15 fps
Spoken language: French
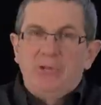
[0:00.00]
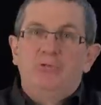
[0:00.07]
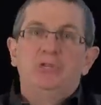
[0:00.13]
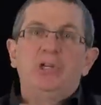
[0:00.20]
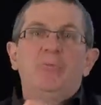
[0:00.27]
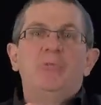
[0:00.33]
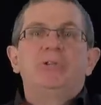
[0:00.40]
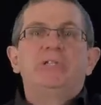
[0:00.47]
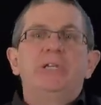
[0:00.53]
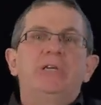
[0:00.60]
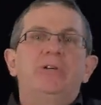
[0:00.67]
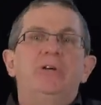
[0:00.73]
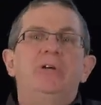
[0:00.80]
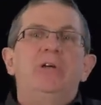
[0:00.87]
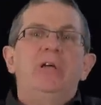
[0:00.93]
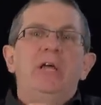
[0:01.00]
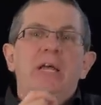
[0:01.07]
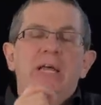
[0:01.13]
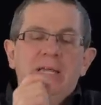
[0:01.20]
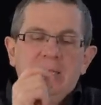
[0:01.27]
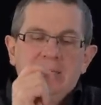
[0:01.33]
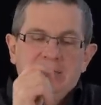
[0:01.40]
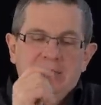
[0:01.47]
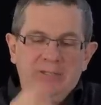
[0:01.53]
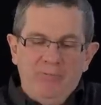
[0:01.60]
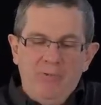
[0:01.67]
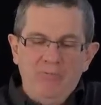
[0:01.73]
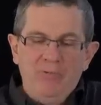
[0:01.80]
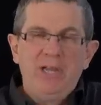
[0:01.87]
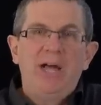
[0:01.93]
Tout ça pour dire que si
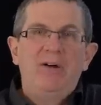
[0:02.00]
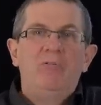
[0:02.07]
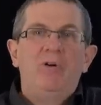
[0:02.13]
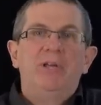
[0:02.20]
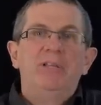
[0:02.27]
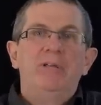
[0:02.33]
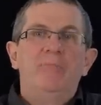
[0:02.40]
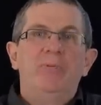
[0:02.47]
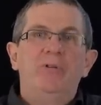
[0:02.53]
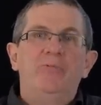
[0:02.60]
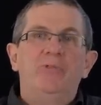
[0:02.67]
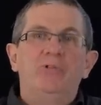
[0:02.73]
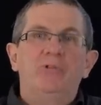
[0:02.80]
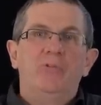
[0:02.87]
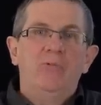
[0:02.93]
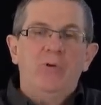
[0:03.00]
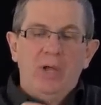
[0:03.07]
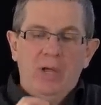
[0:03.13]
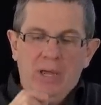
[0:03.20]
vous voulez avoir des bonnes photos,